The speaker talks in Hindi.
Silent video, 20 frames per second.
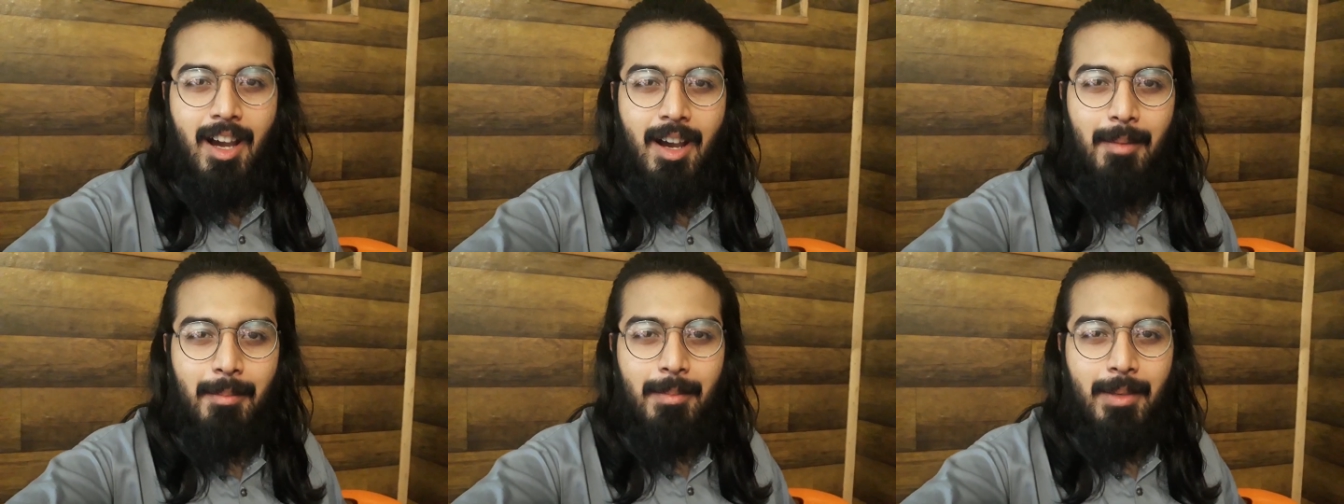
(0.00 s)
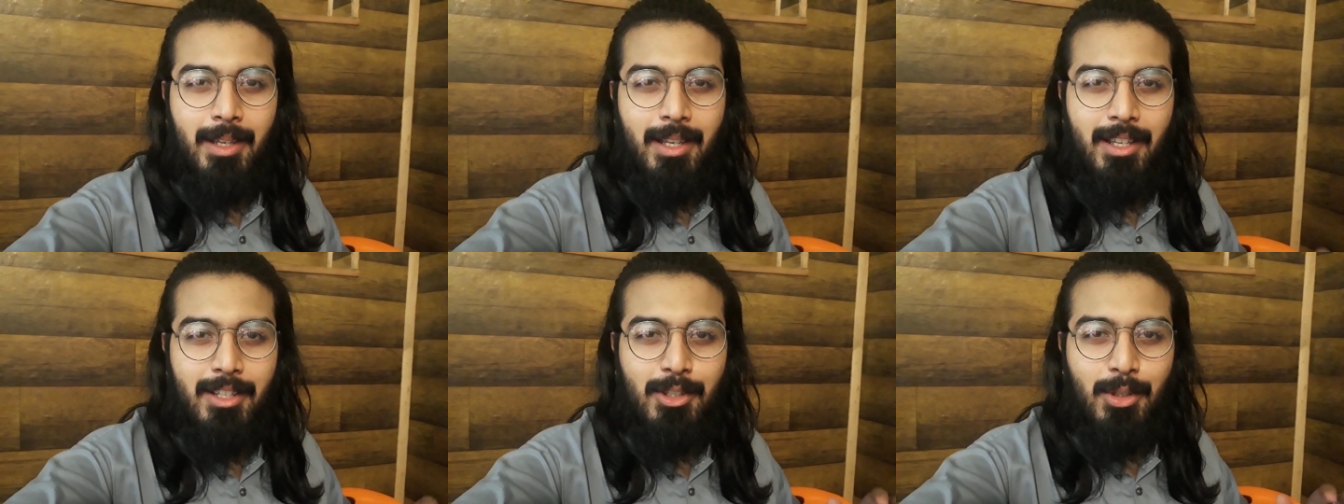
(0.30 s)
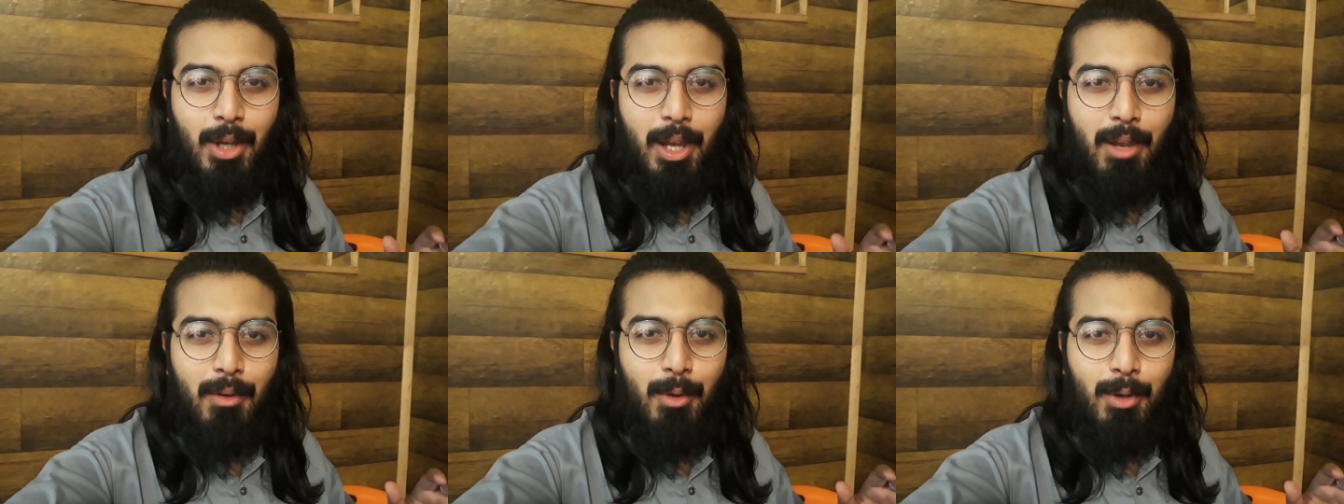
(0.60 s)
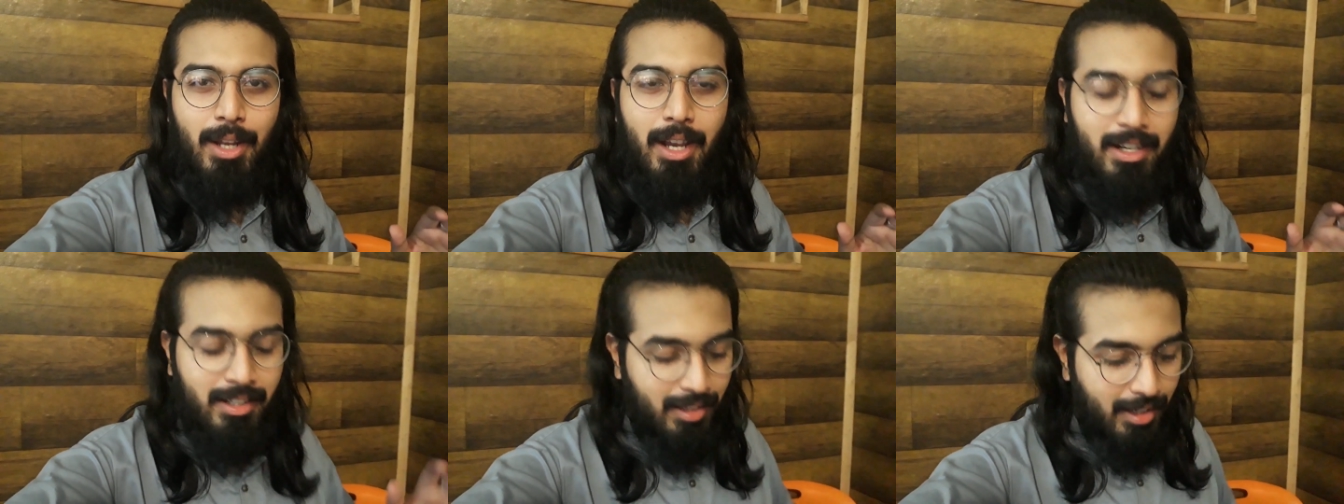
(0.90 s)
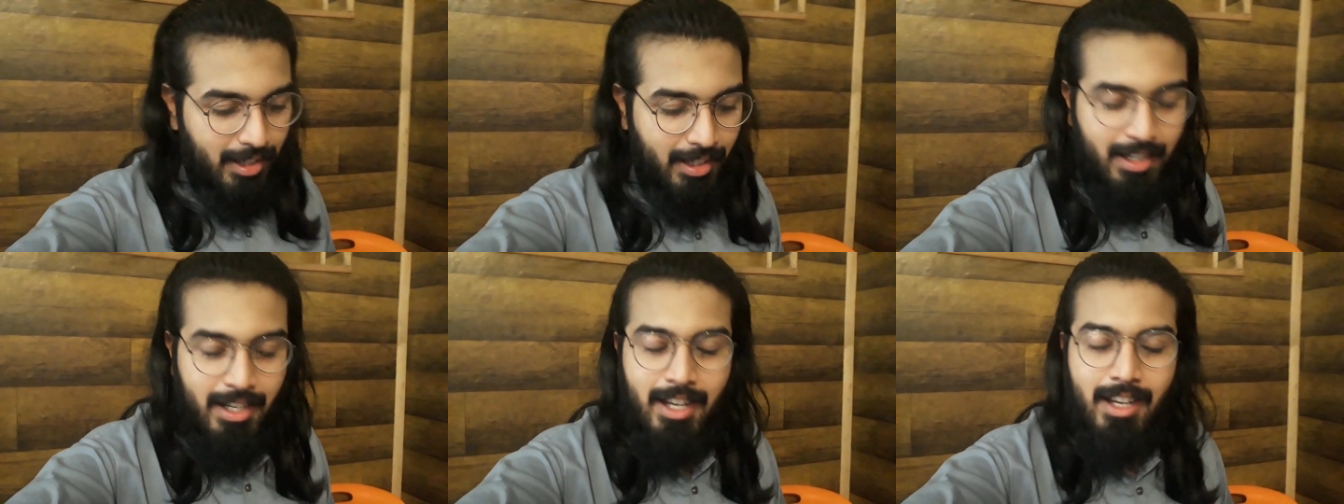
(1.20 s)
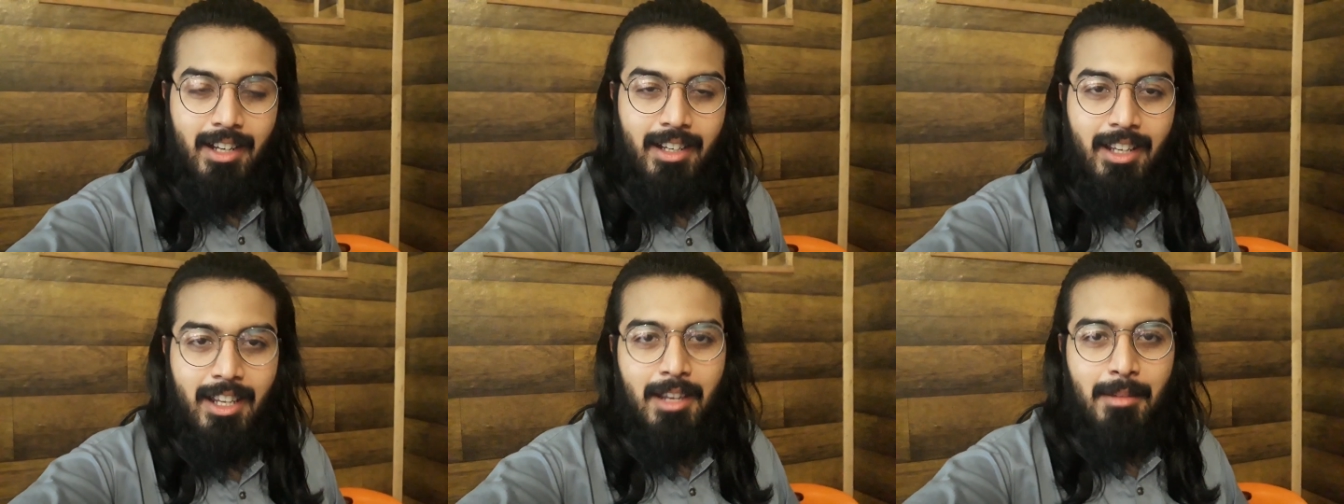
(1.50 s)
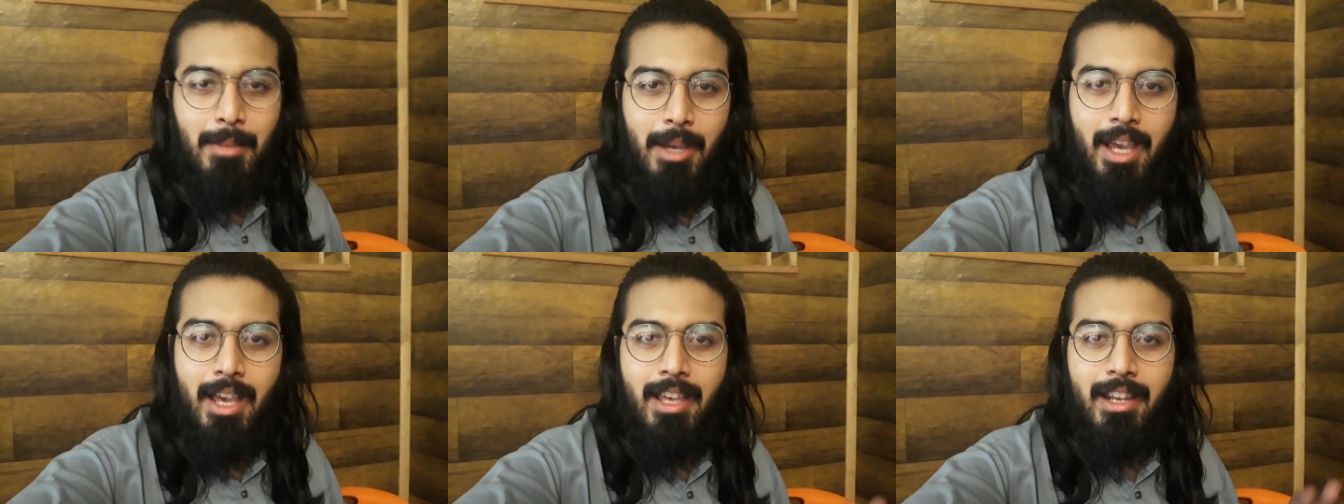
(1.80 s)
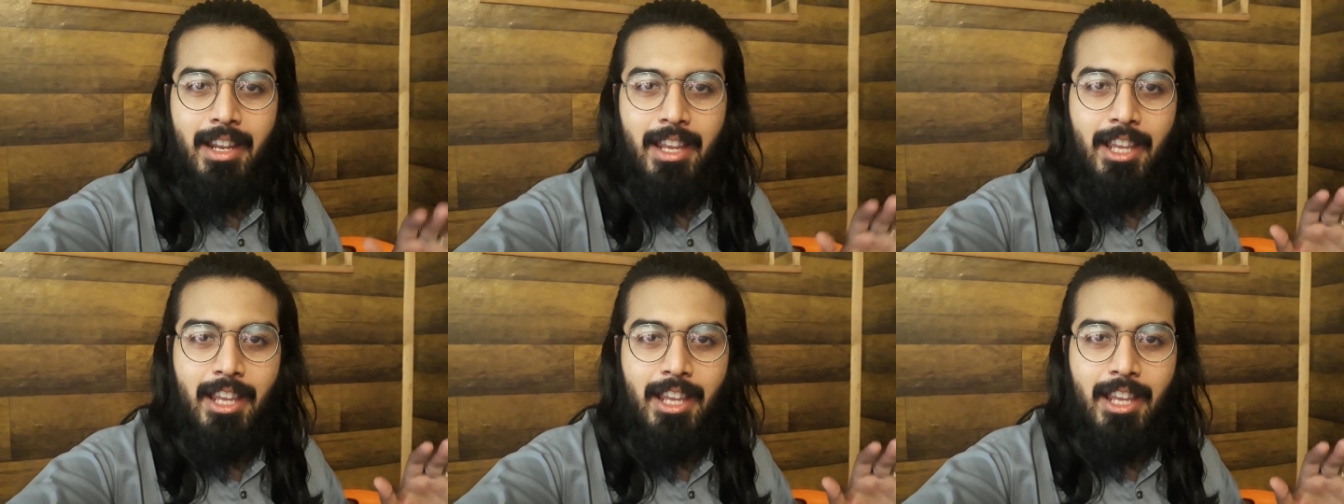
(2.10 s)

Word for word: हम जो है वो नाश्ता करने आ गए हैं मैं